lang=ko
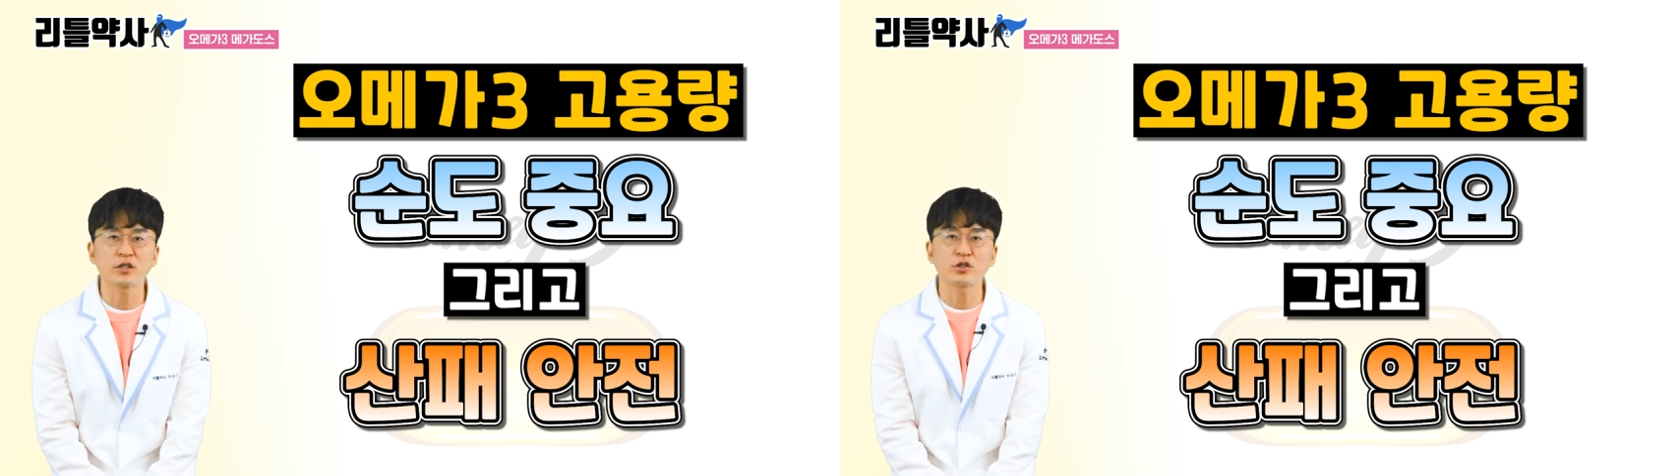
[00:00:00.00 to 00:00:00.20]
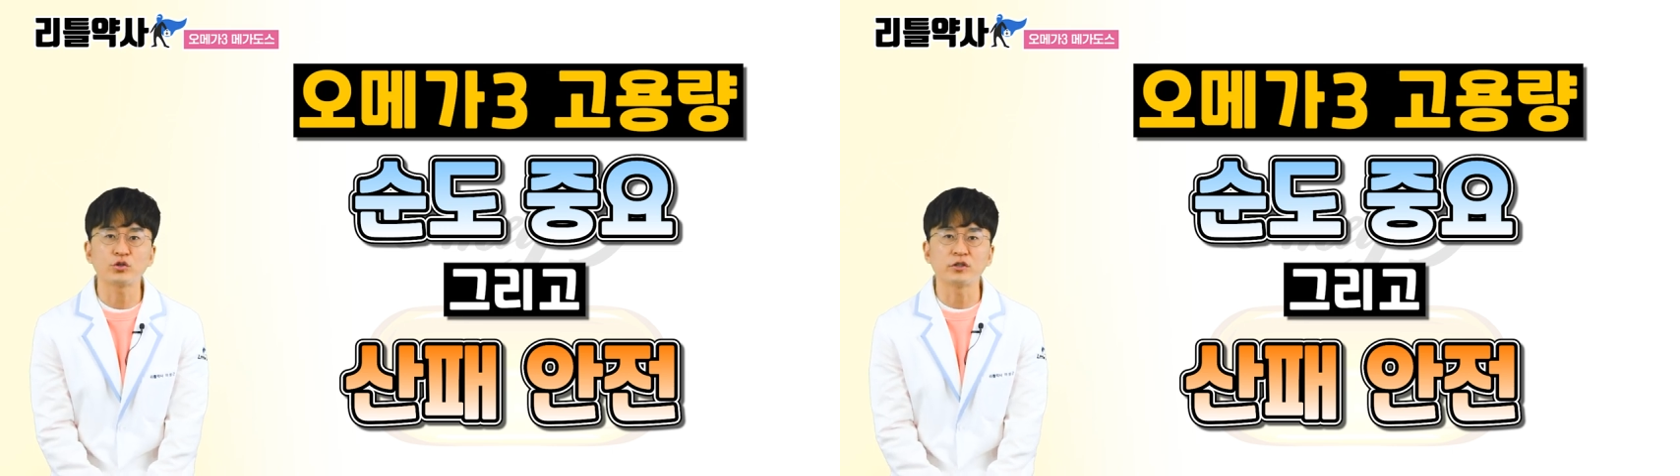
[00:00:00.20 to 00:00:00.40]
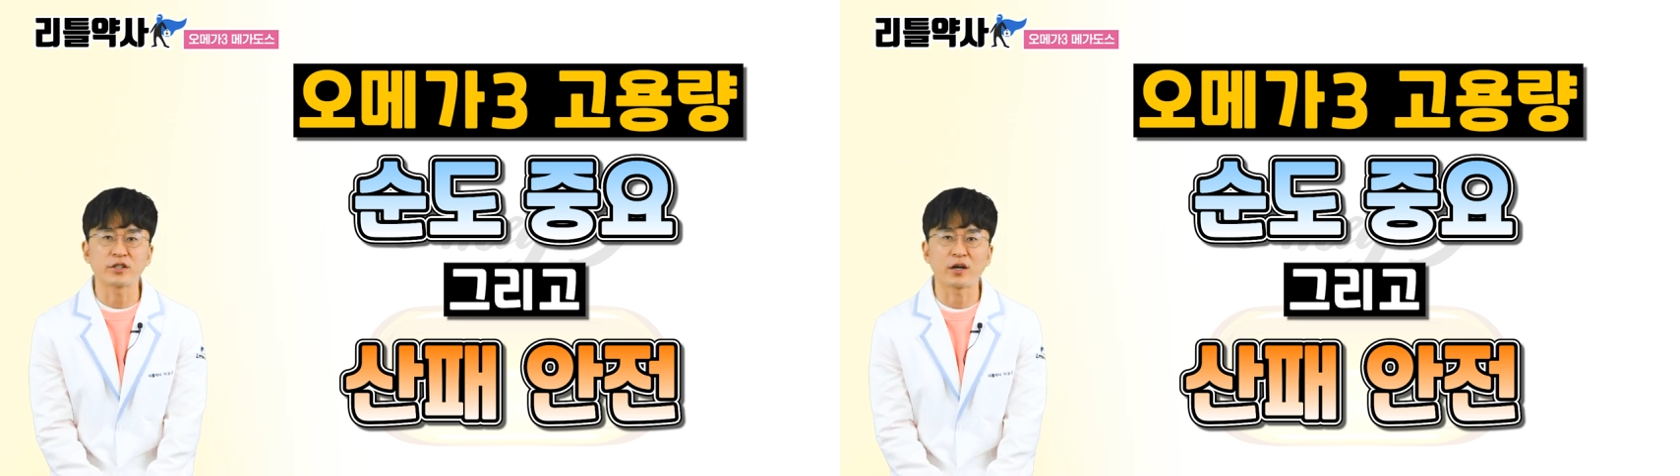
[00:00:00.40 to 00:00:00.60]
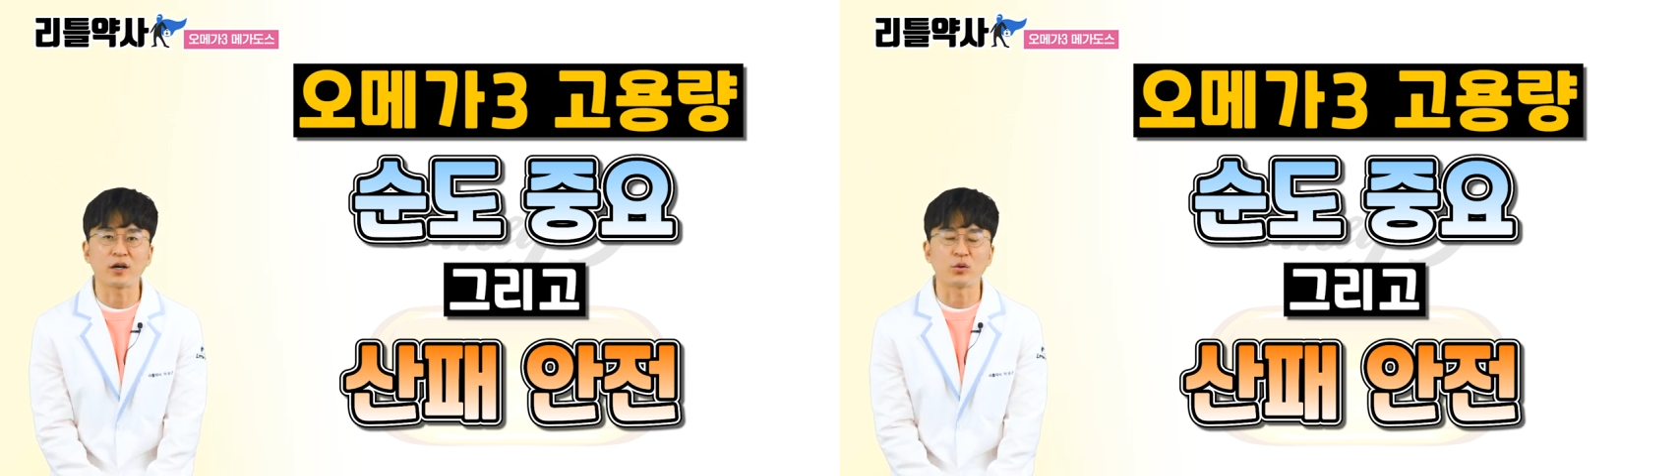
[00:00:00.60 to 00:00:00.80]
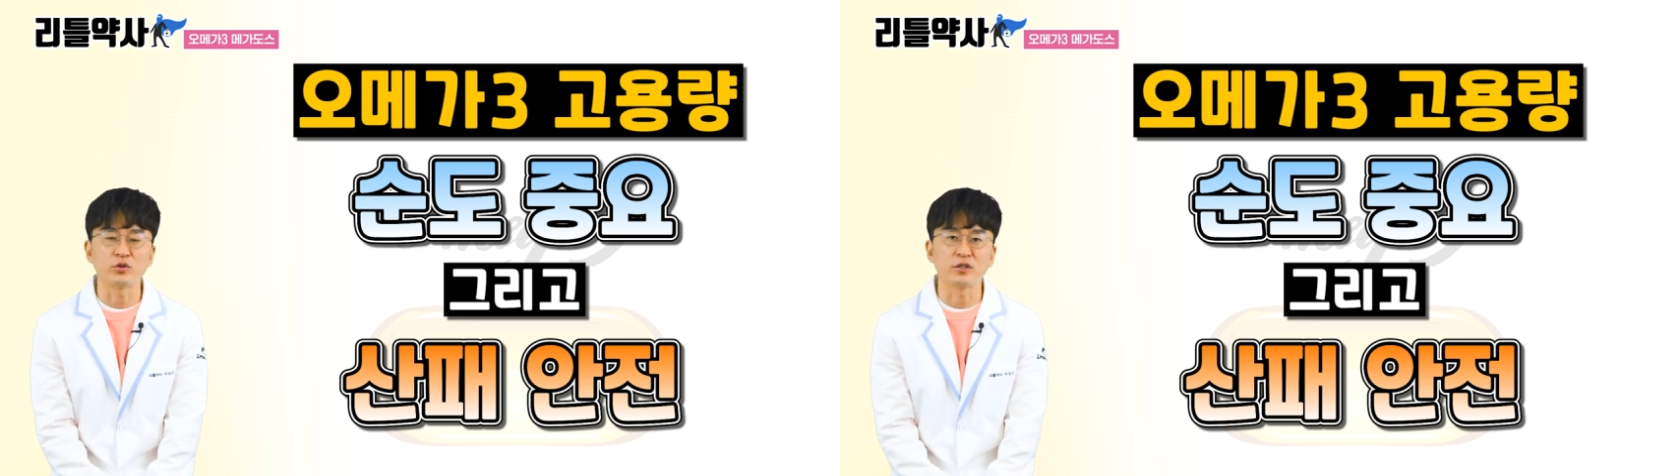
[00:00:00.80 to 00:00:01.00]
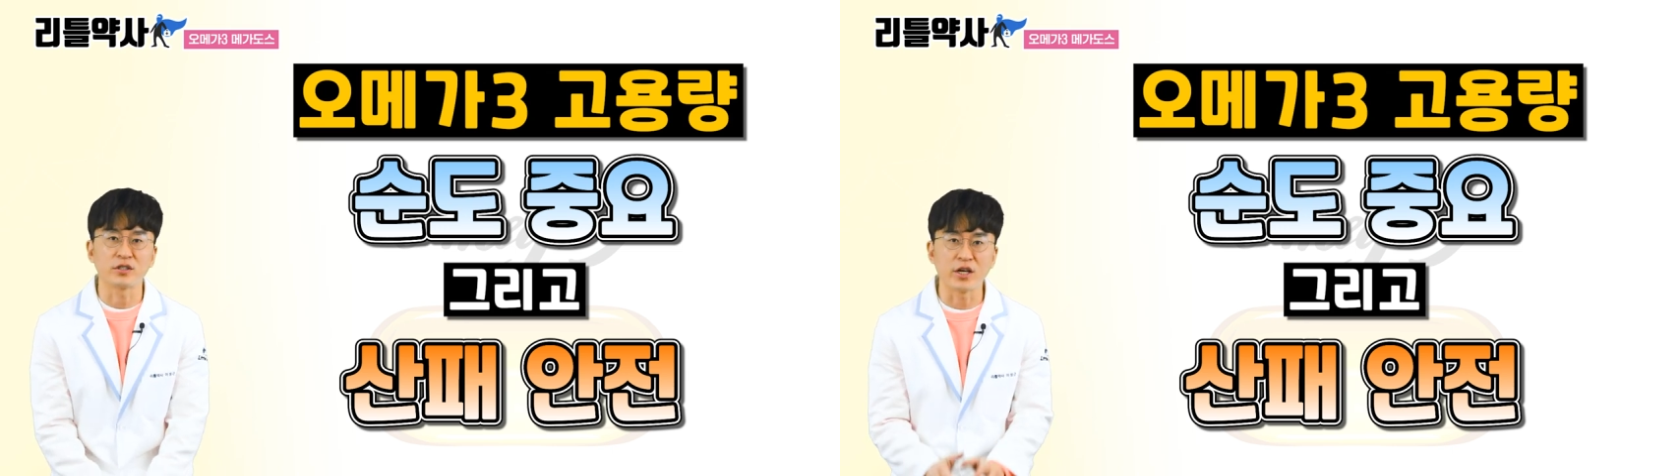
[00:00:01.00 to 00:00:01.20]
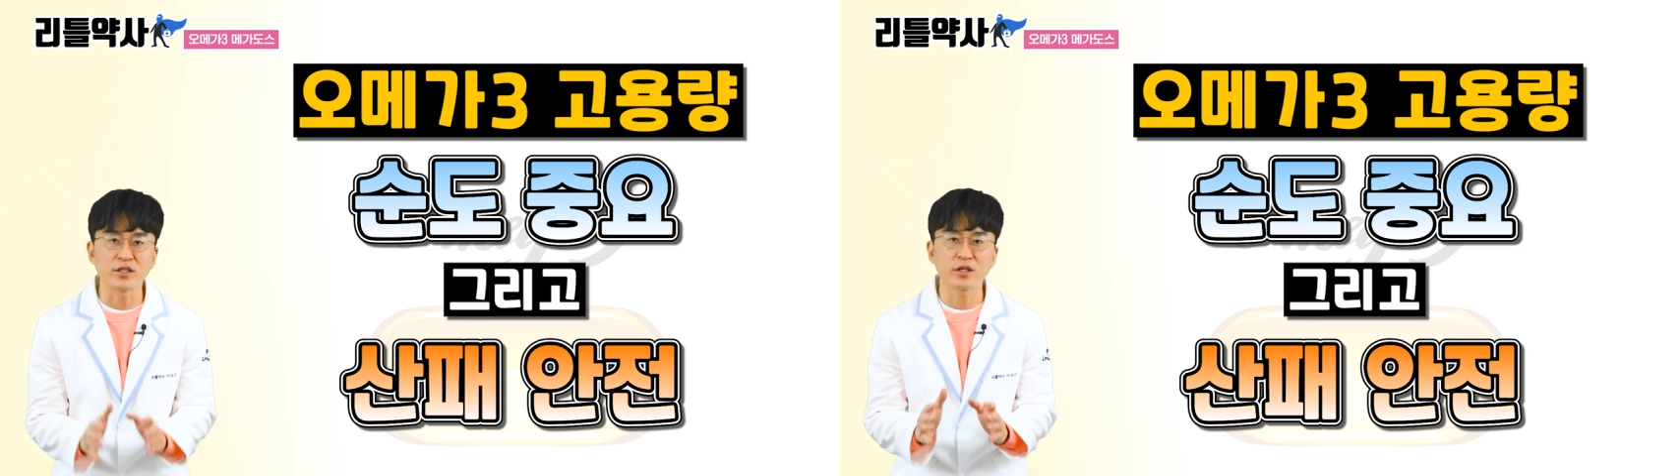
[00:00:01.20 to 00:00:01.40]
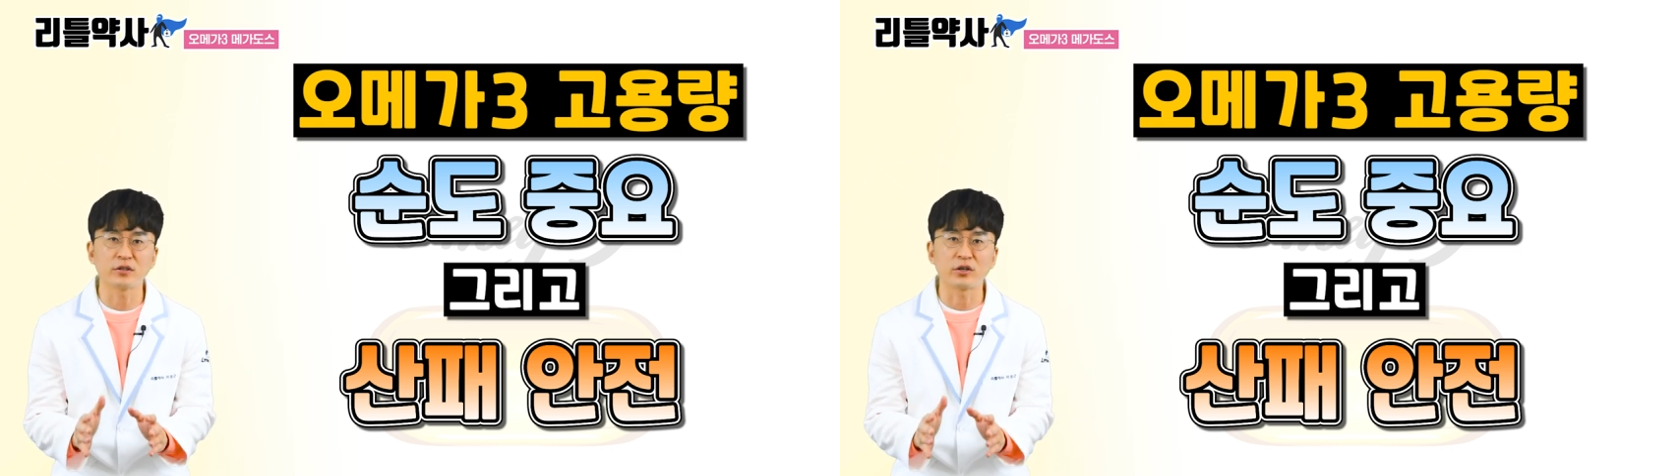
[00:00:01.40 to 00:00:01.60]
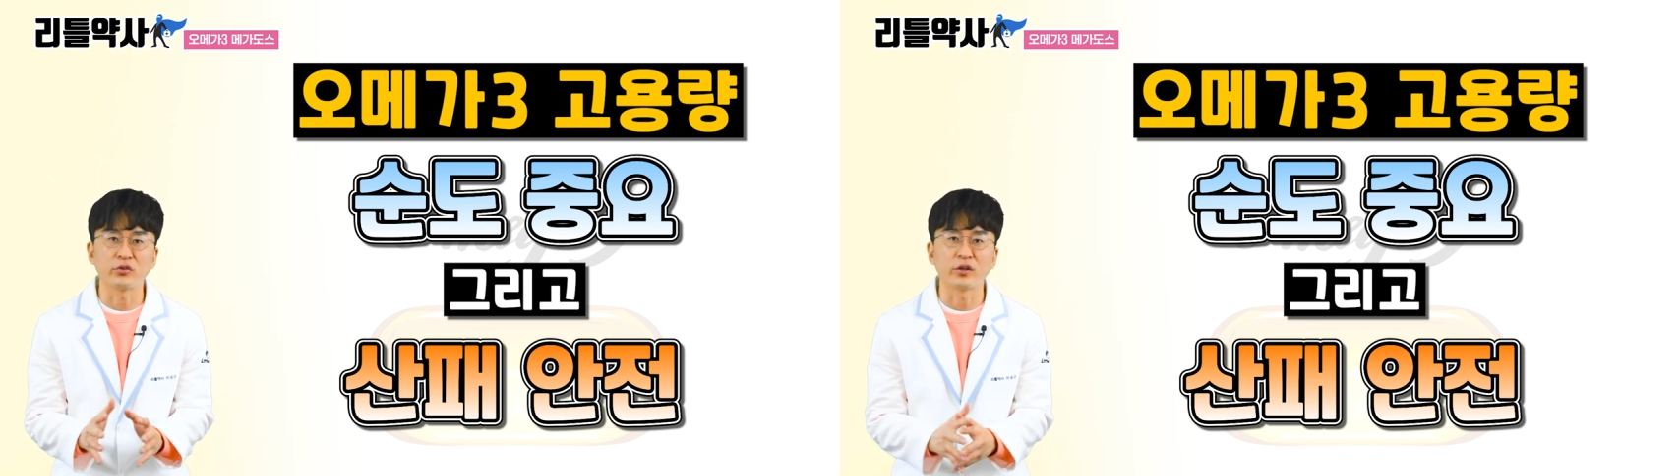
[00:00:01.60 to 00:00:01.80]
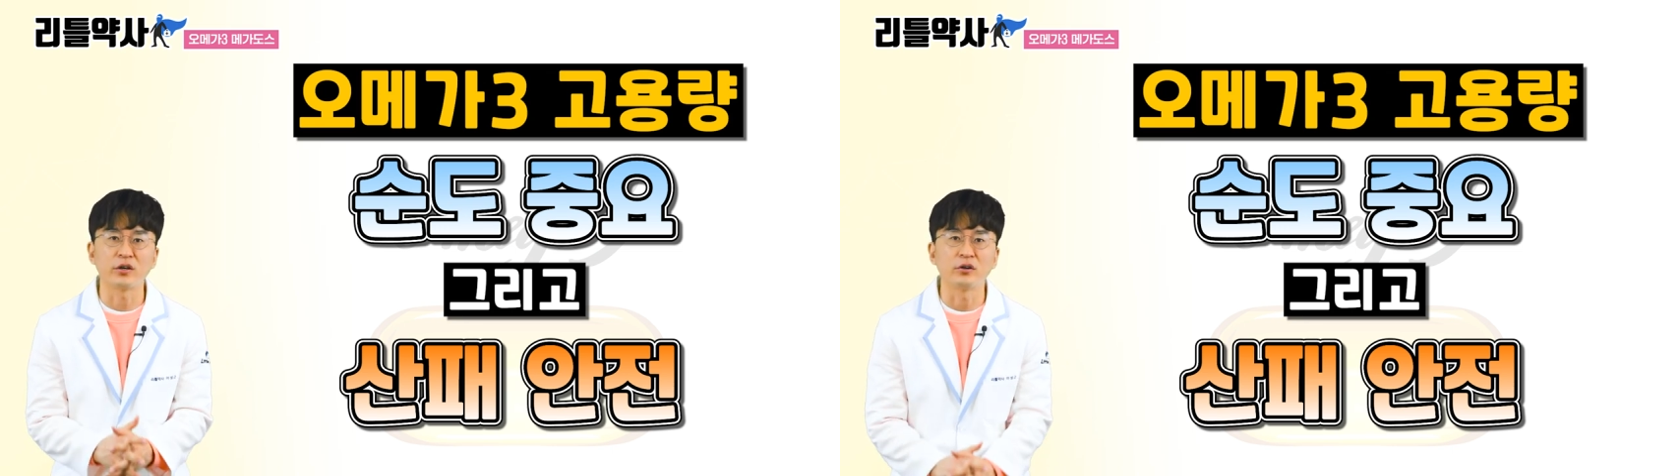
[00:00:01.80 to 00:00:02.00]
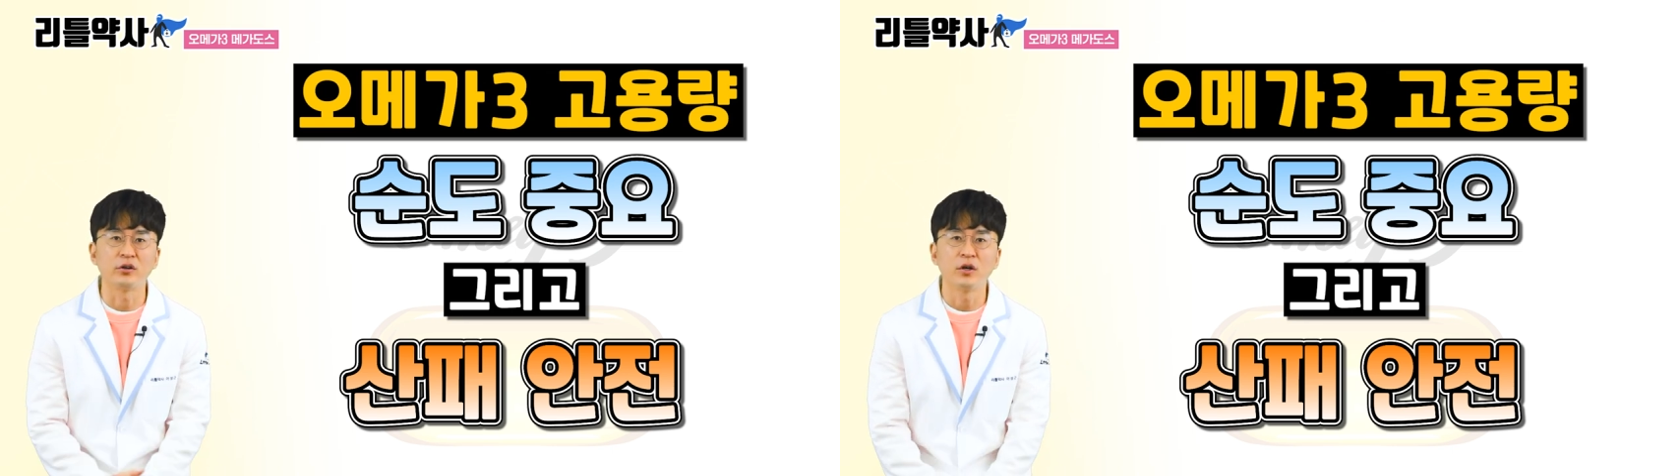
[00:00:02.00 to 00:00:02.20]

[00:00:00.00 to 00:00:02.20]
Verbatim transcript: 기준을 제가 오늘 제시해 드릴 건데요